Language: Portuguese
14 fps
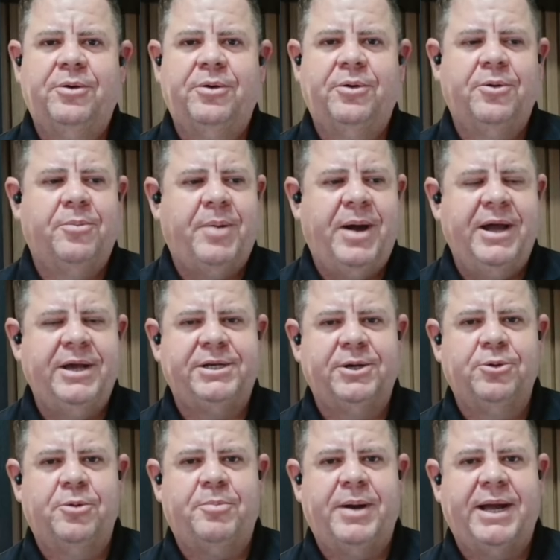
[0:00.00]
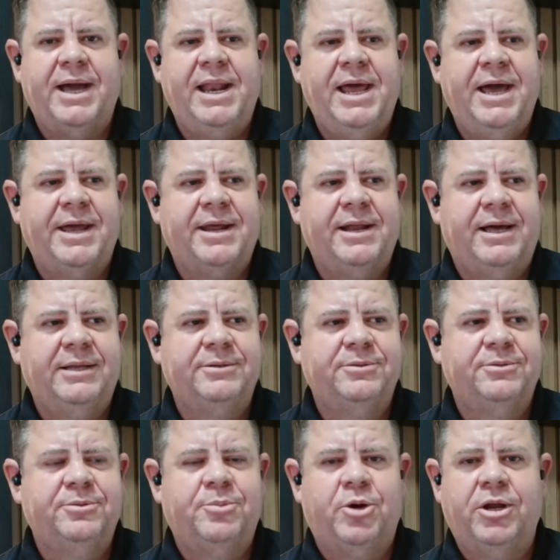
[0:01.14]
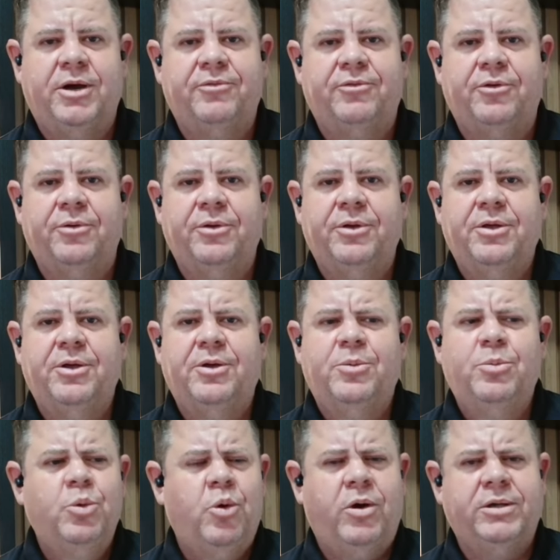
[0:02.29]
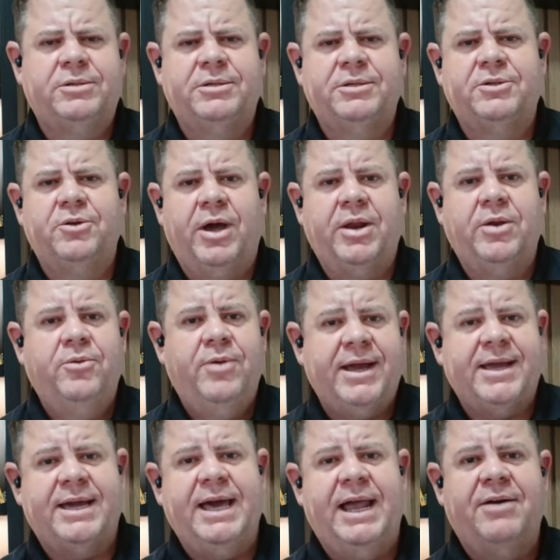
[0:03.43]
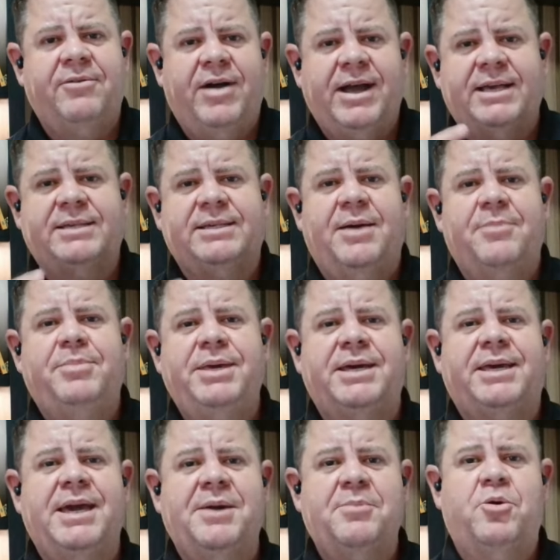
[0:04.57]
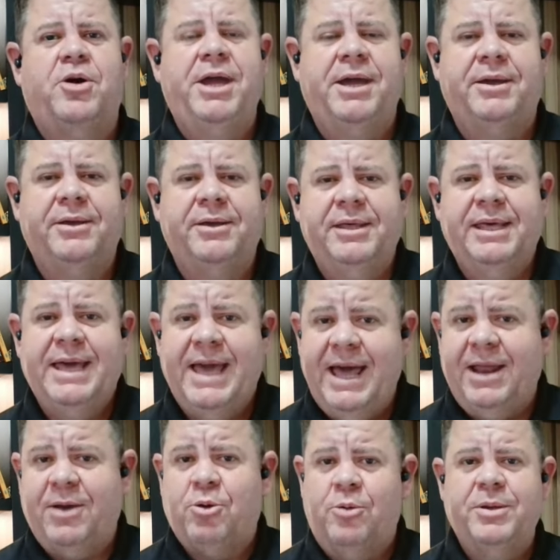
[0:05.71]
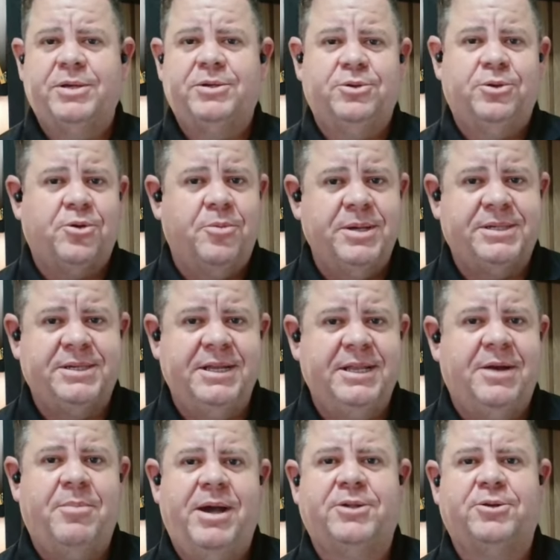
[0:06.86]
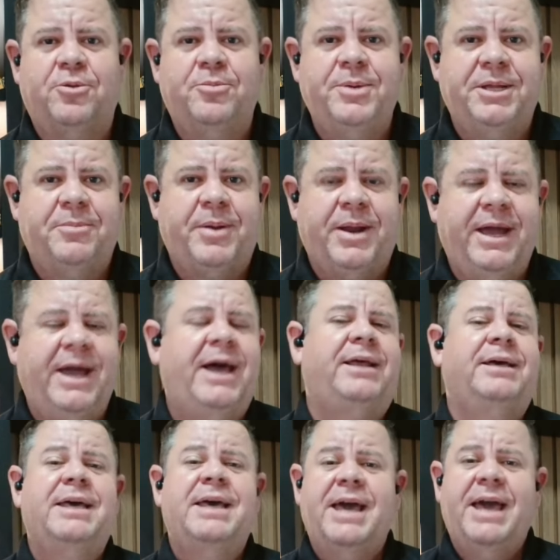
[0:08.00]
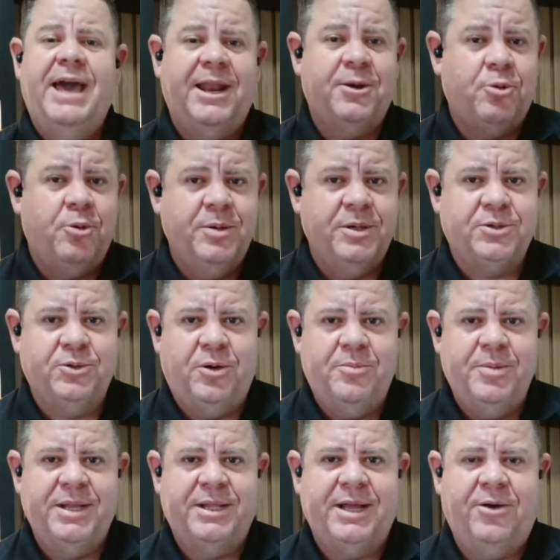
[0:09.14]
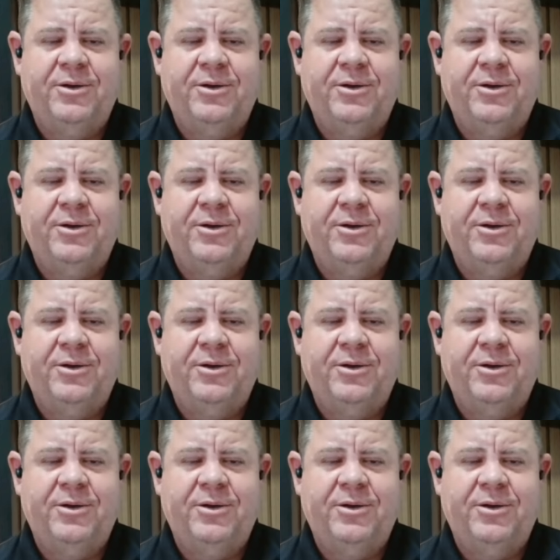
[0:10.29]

o pai chegou para a galera lá do, do bolão e falou: Nossa senhora, não é que aquela vaca sabia que ia morrer? Ela começou, comecei a dar mais comida para ela, ela começou a aumentar o